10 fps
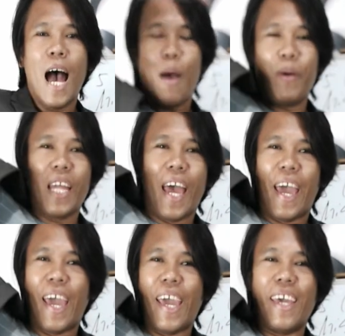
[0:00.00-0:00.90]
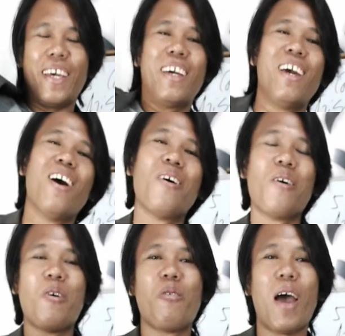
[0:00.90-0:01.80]
Happy Day!
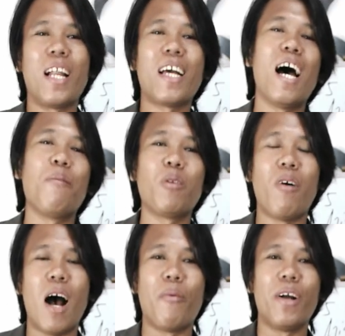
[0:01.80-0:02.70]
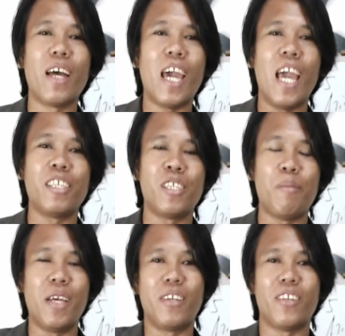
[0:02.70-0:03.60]
Welcome to our ATC
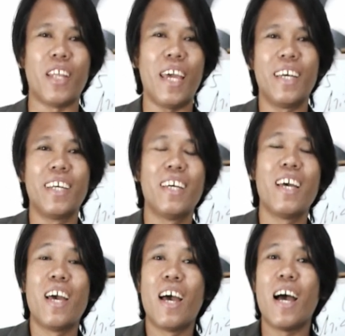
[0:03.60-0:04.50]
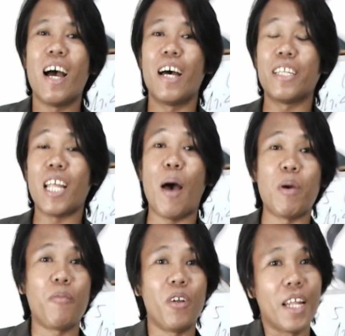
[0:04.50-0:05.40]
video today. At ang
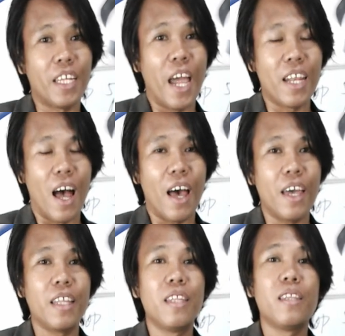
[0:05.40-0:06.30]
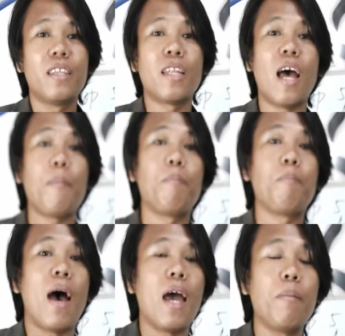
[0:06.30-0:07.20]
topic po natin ngayon ay the top
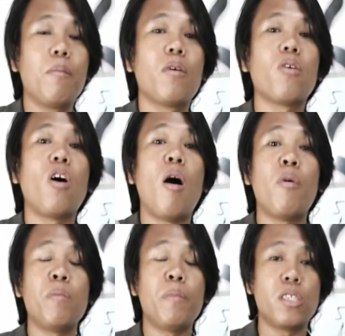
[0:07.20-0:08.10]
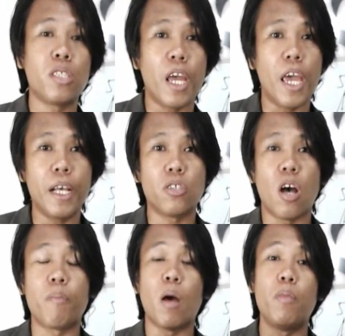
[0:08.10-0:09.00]
5 common mistakes
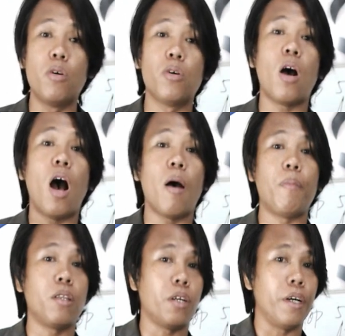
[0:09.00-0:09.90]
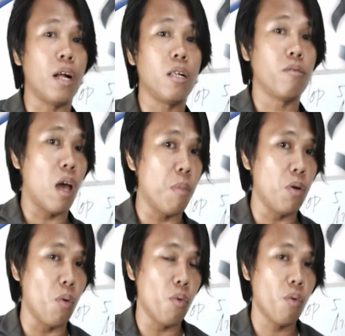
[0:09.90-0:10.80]
of the Bureau of Internal
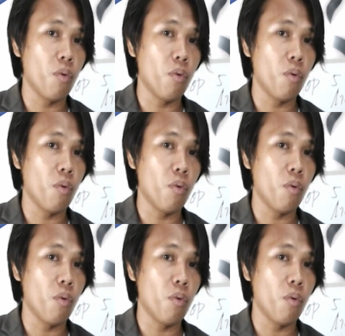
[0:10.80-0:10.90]
Revenue.